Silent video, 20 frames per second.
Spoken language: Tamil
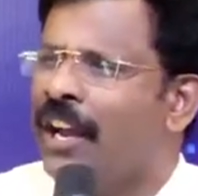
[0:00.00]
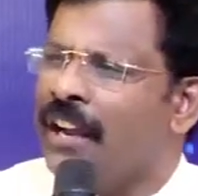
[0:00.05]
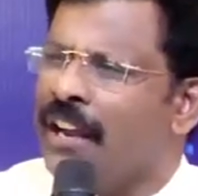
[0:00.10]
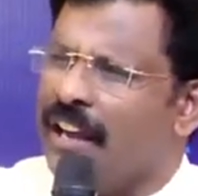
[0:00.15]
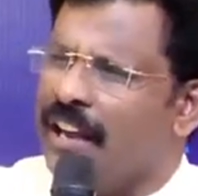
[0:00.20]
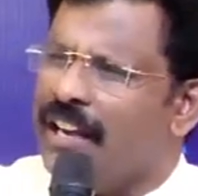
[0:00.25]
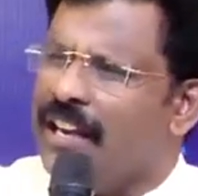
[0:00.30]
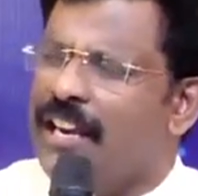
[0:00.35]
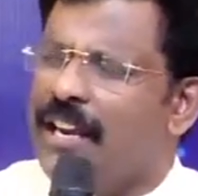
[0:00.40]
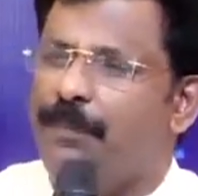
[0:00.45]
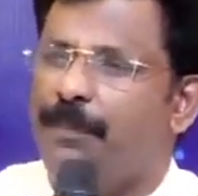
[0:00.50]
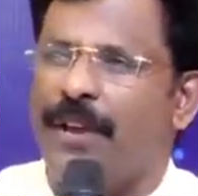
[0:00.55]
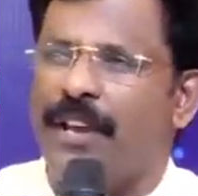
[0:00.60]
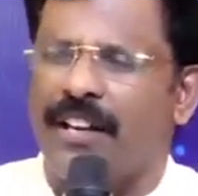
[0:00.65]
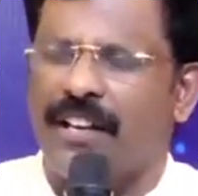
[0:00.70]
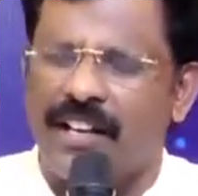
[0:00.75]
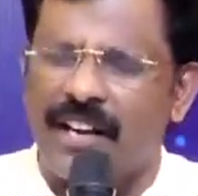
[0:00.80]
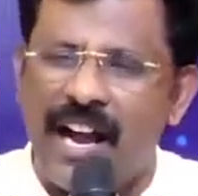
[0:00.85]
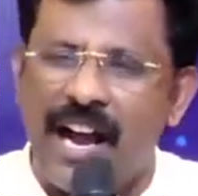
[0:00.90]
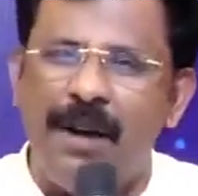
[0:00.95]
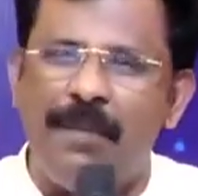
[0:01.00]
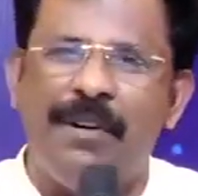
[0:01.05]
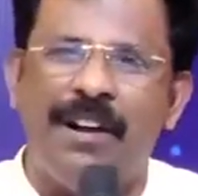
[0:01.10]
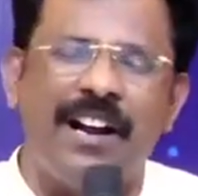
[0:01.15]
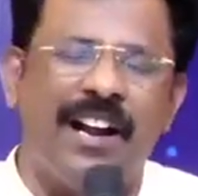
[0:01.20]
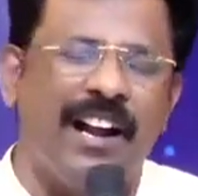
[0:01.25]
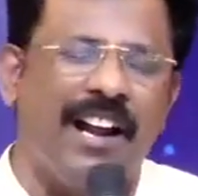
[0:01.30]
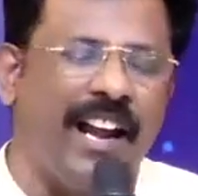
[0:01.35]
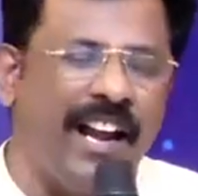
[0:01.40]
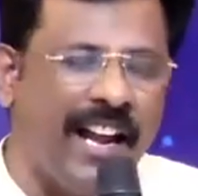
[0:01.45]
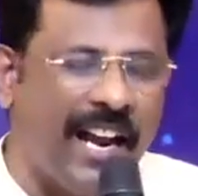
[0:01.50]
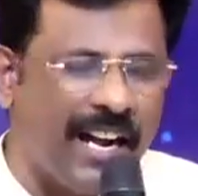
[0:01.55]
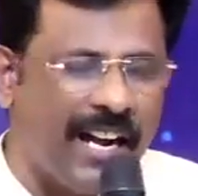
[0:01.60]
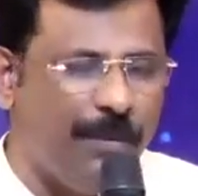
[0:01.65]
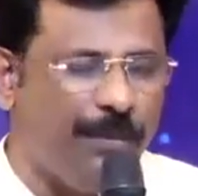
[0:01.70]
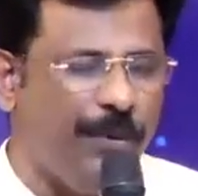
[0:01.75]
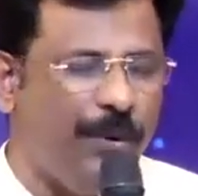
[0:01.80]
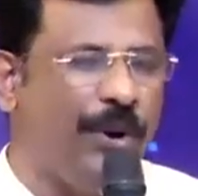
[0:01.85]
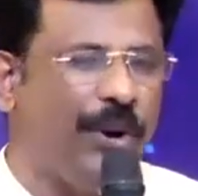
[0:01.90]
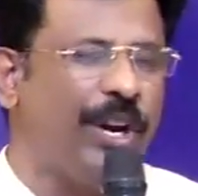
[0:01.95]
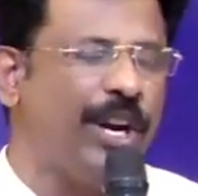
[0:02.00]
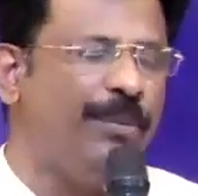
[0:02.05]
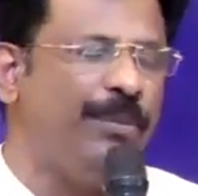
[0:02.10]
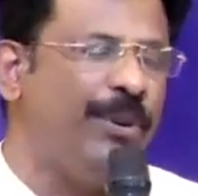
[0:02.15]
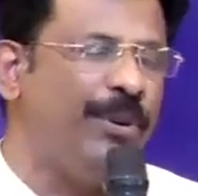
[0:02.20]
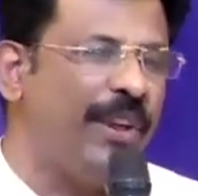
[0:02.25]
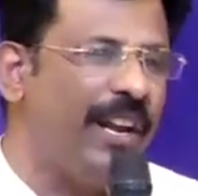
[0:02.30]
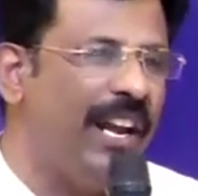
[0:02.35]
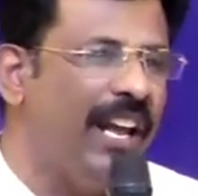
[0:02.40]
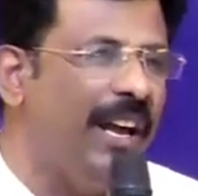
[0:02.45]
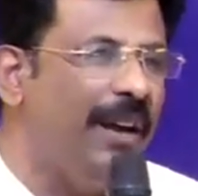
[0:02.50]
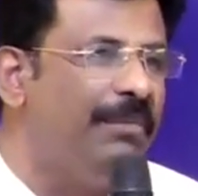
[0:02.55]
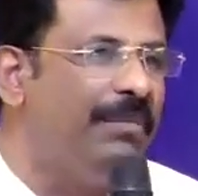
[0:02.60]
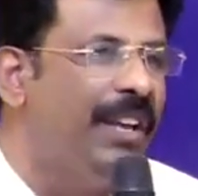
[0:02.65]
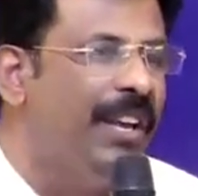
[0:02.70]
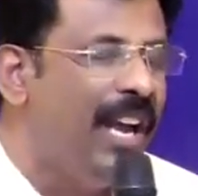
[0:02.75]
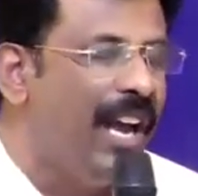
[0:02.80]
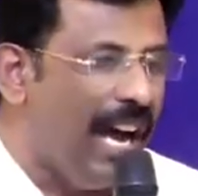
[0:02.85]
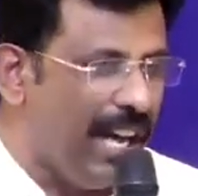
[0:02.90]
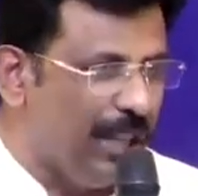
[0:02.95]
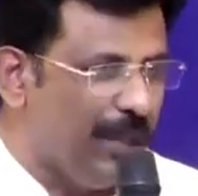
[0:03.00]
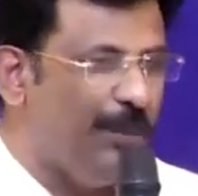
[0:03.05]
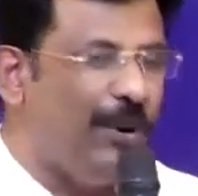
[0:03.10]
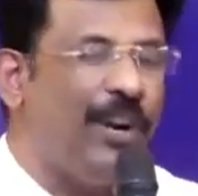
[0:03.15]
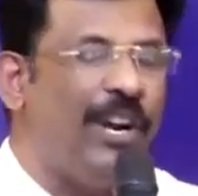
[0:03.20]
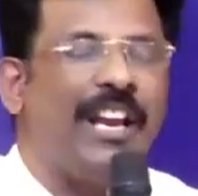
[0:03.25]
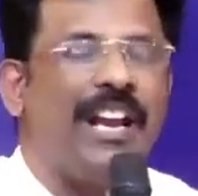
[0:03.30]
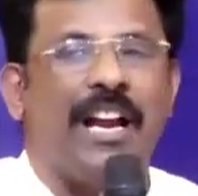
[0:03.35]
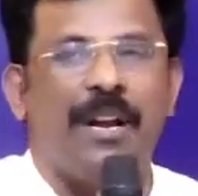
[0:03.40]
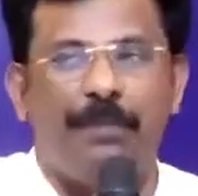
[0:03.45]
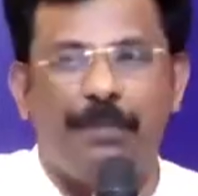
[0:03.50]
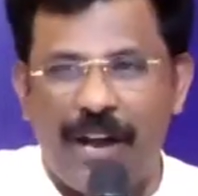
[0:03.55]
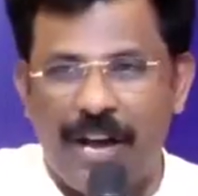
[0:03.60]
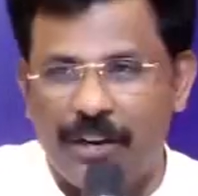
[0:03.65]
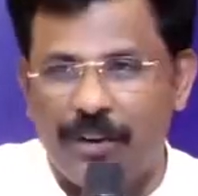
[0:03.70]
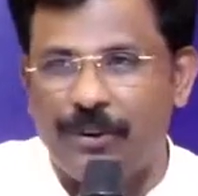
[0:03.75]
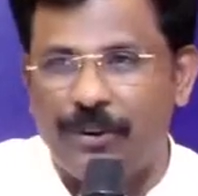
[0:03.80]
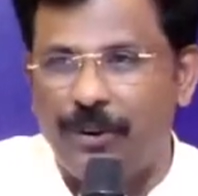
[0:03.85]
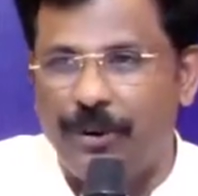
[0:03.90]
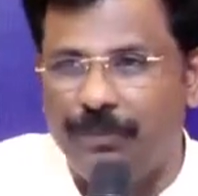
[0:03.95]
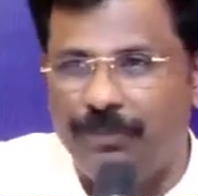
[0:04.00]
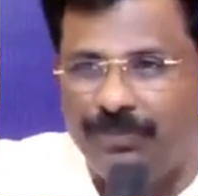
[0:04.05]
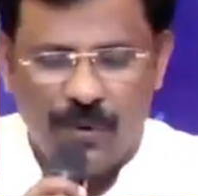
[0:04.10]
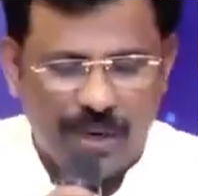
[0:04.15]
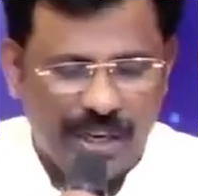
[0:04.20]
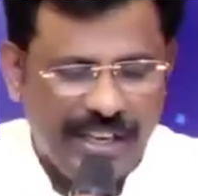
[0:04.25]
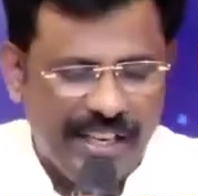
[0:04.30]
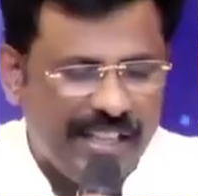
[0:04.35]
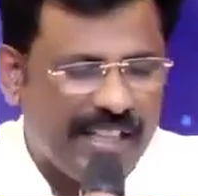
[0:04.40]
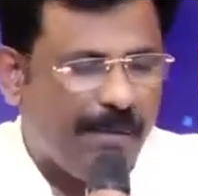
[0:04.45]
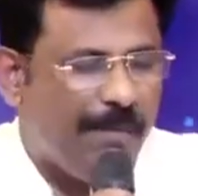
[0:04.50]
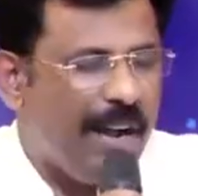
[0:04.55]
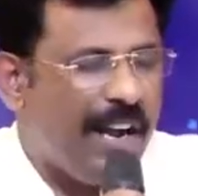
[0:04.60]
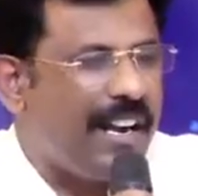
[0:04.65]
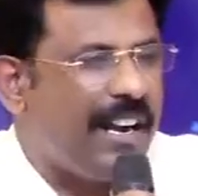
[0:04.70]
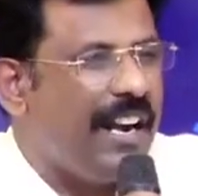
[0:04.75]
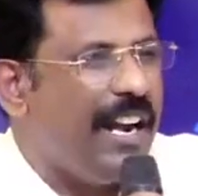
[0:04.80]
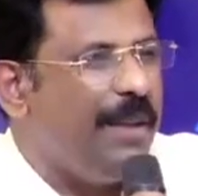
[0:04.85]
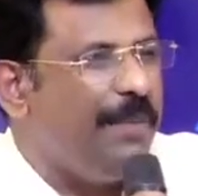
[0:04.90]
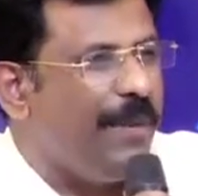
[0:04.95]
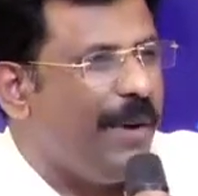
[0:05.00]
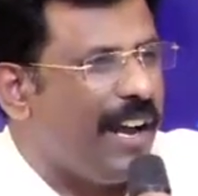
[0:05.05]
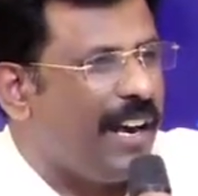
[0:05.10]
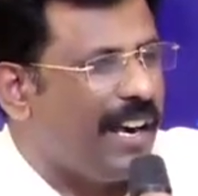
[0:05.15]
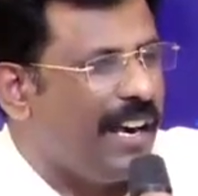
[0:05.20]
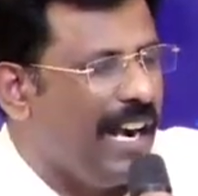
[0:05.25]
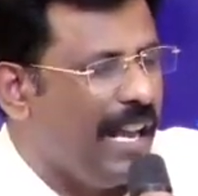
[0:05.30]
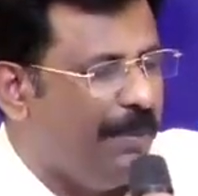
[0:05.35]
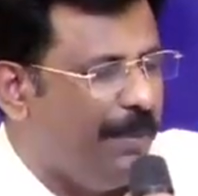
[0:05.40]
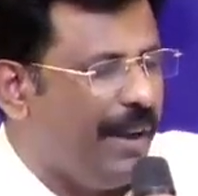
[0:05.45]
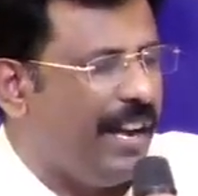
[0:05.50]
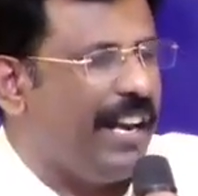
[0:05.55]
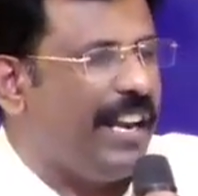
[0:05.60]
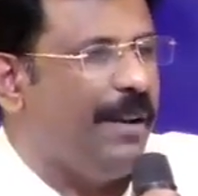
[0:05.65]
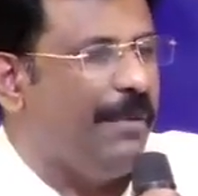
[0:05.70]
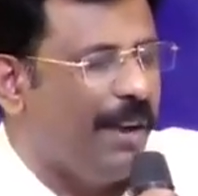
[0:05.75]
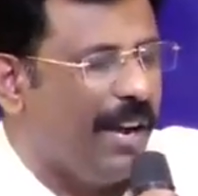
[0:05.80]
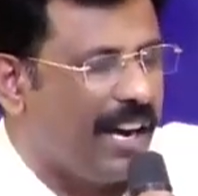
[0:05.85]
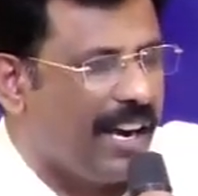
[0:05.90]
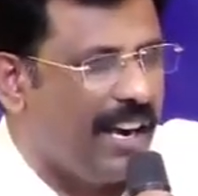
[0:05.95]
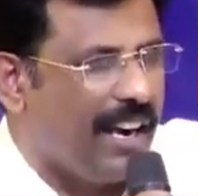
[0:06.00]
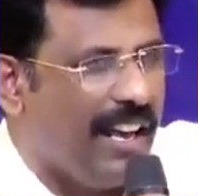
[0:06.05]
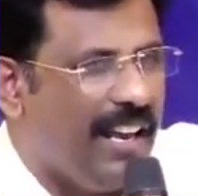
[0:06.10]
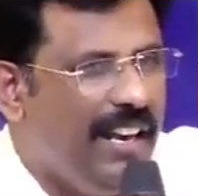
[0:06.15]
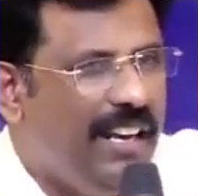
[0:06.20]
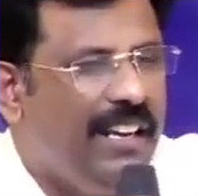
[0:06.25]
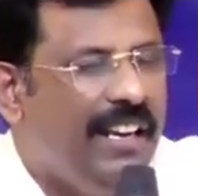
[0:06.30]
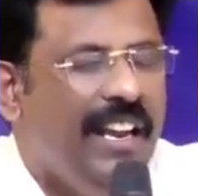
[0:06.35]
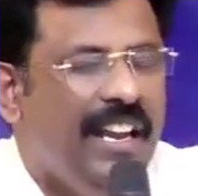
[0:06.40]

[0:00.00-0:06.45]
நிறைய பேர் கிராமங்களிலே நாங்கள் போகிற போதெல்லாம் அது போல நாங்கள் பார்க்கிறோம் ஒரு இந்த மக்களை பாருங்கள் எபிரைய மக்களை